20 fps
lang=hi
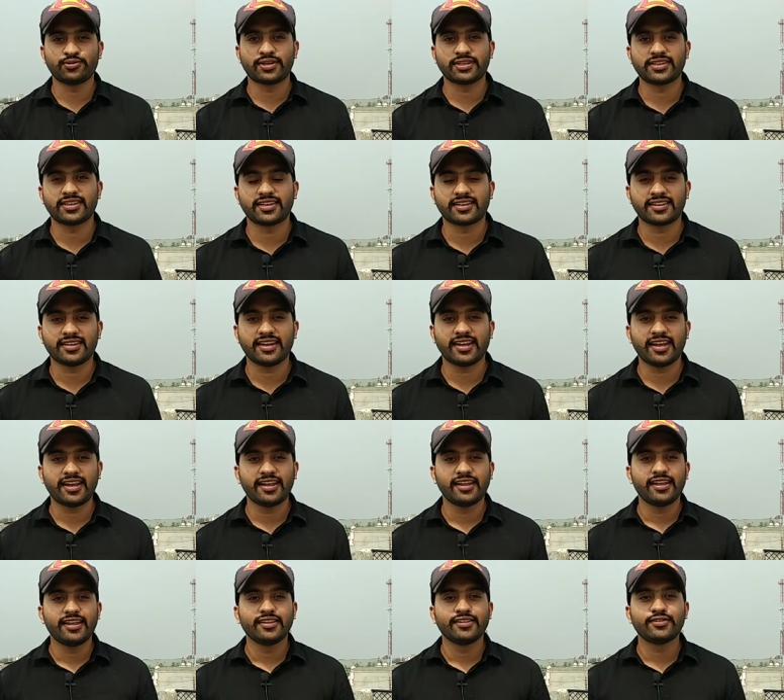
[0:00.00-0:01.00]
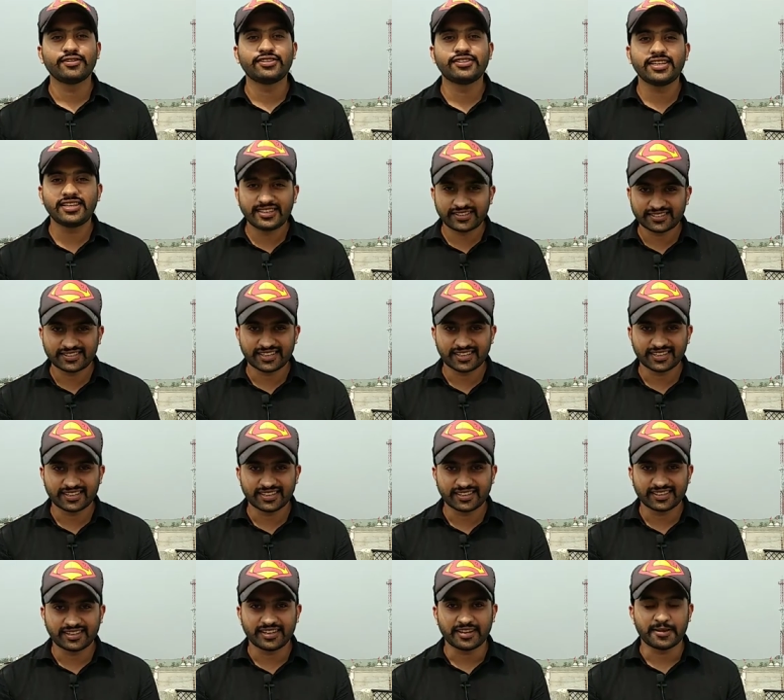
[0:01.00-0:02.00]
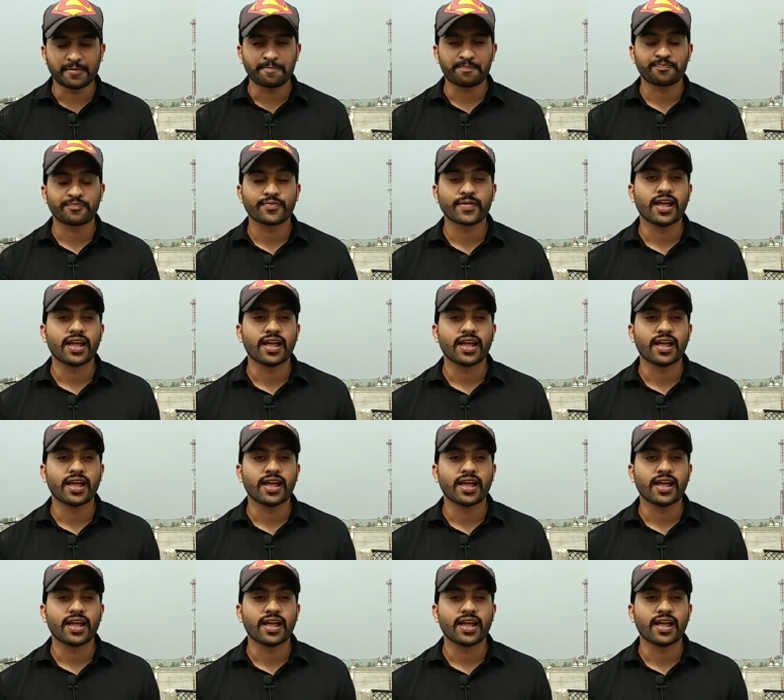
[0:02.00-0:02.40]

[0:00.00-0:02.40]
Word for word: शुरुआत करते हैं तो चलिए स्टार्ट करते हैं